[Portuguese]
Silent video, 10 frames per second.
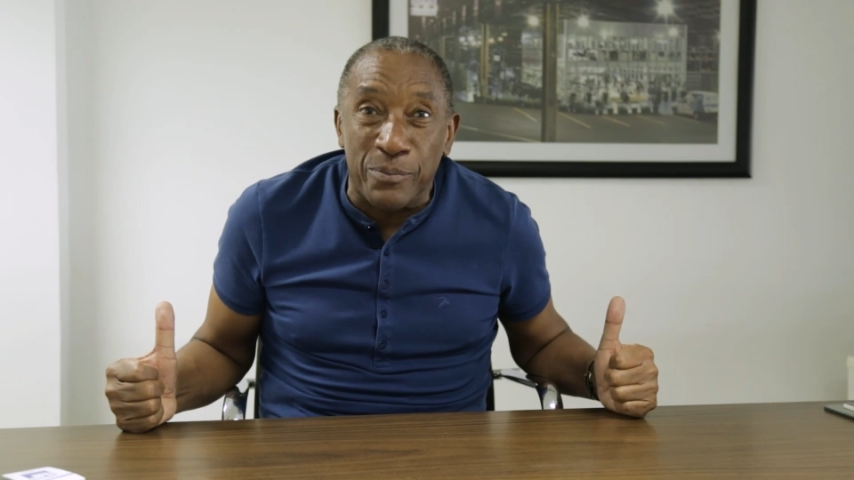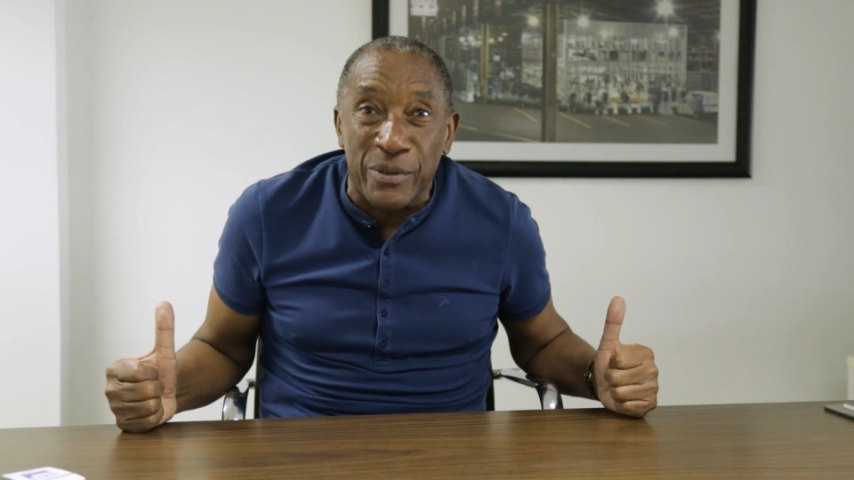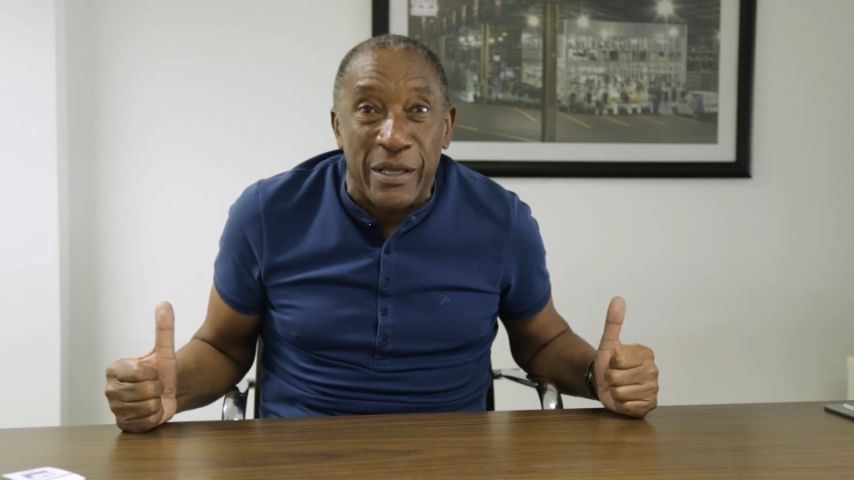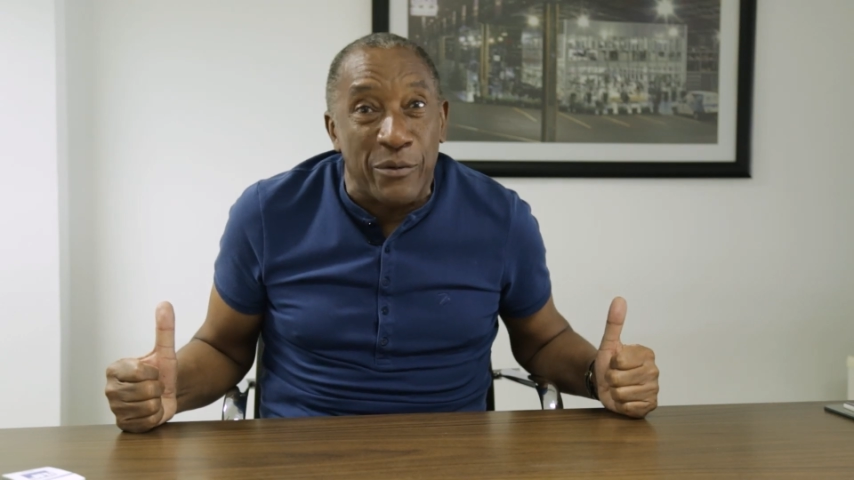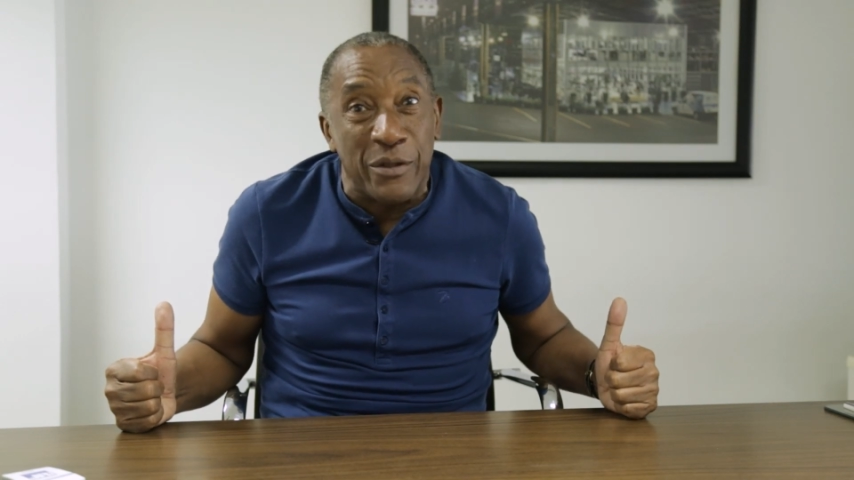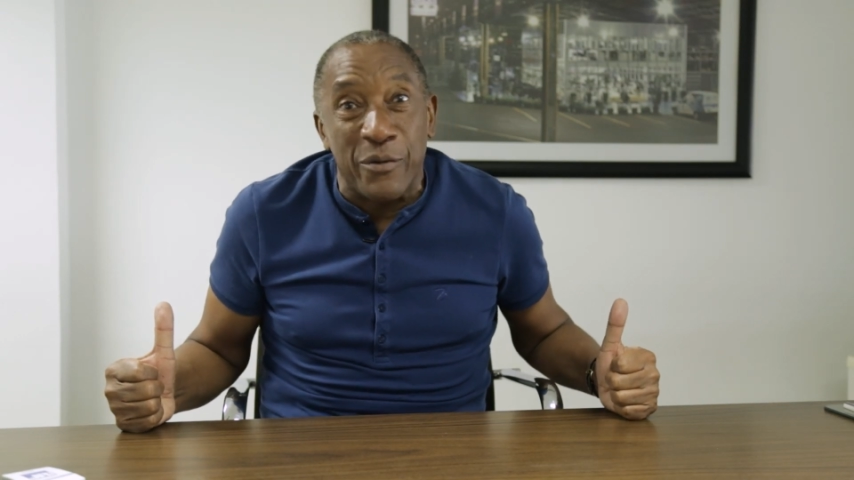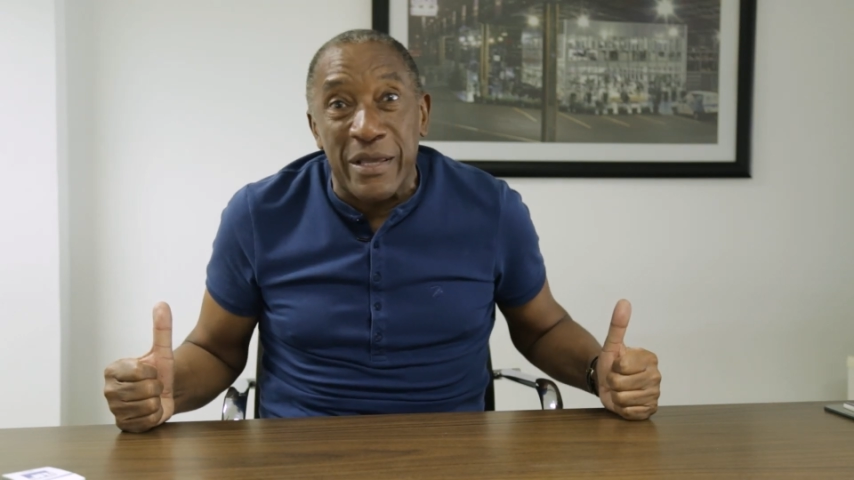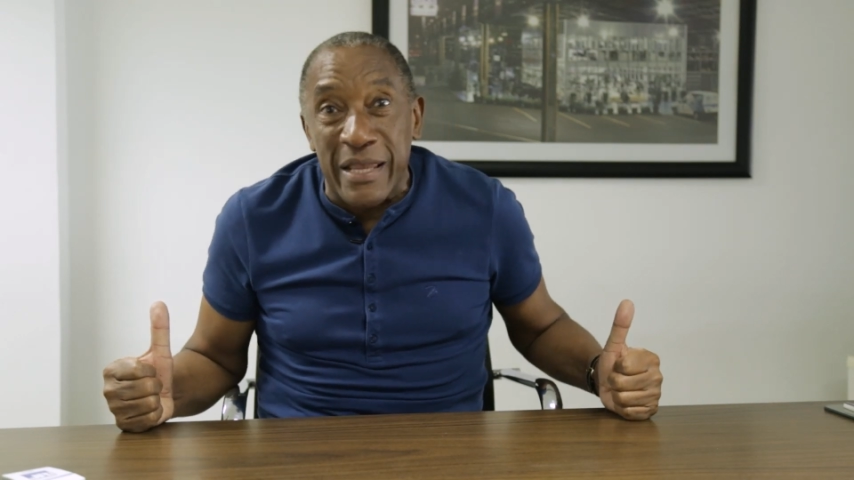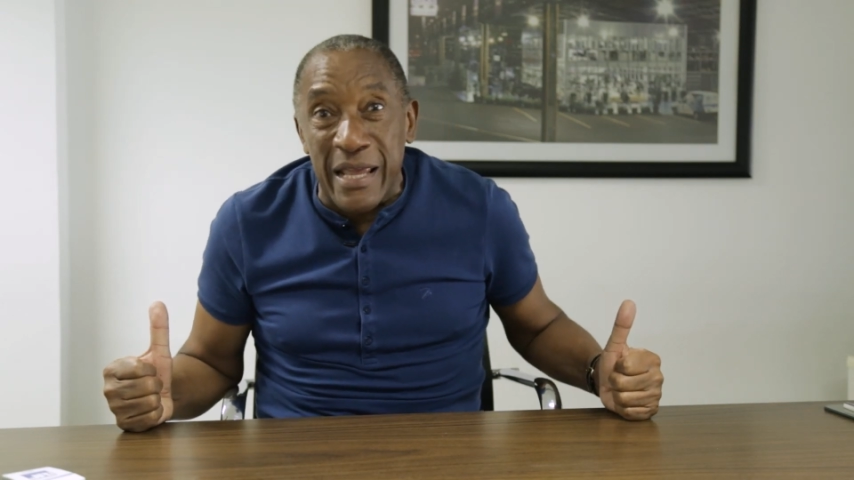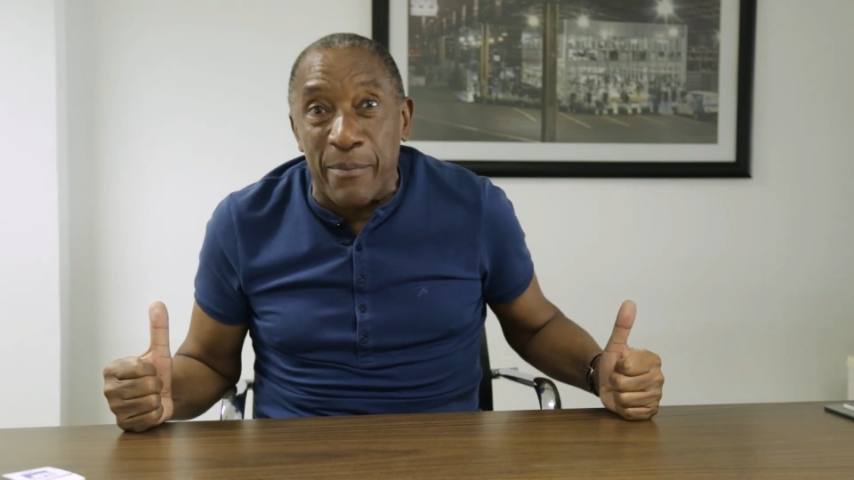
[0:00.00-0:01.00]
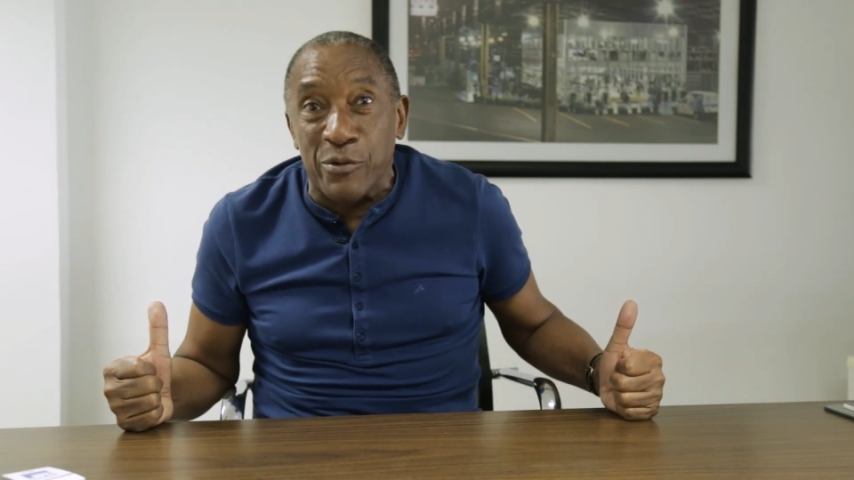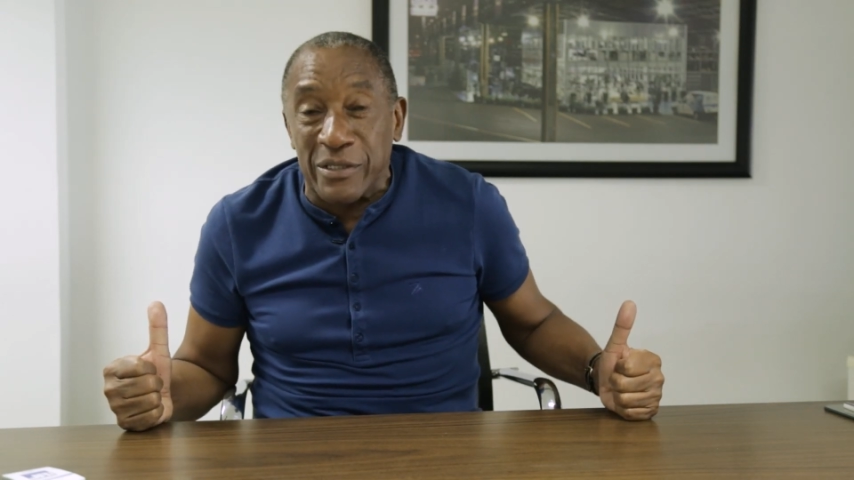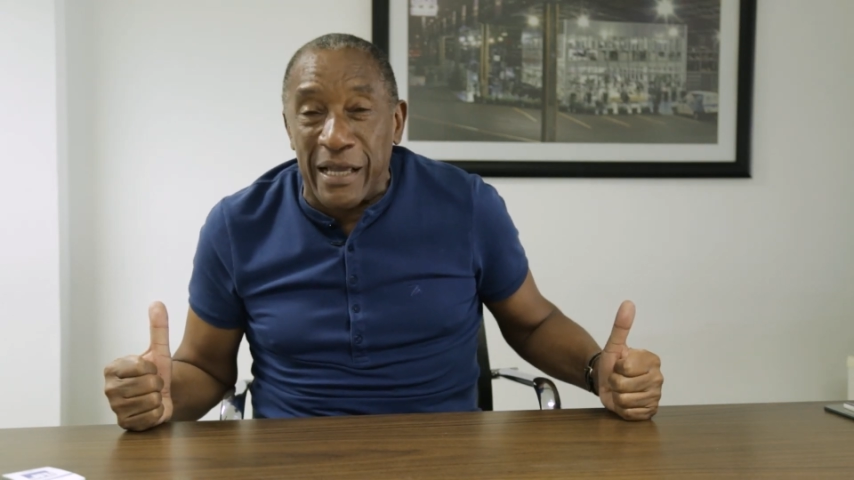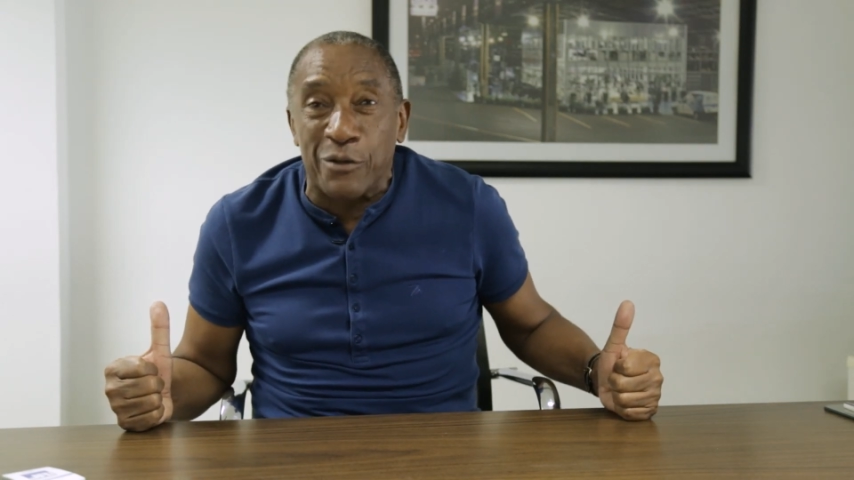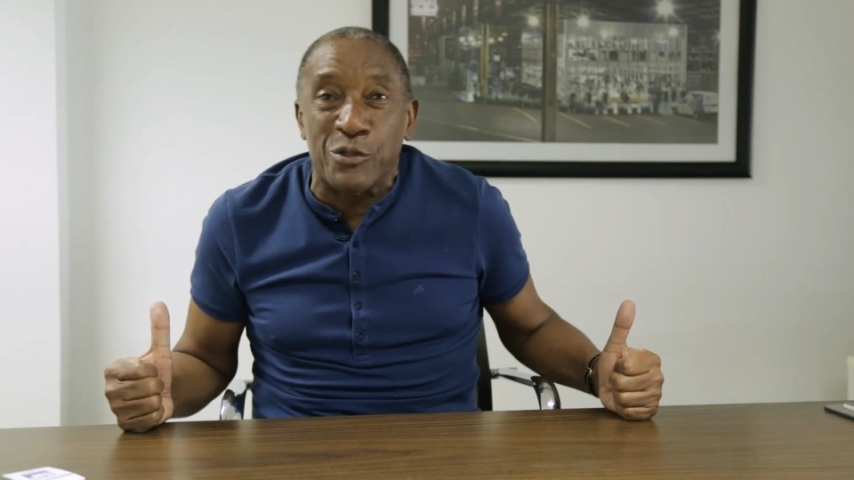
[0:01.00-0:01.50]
porque eu não iria buscar